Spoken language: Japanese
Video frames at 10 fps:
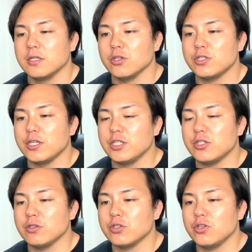そして西
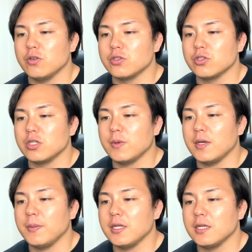の十両12
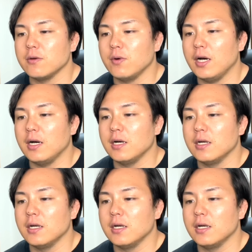枚目には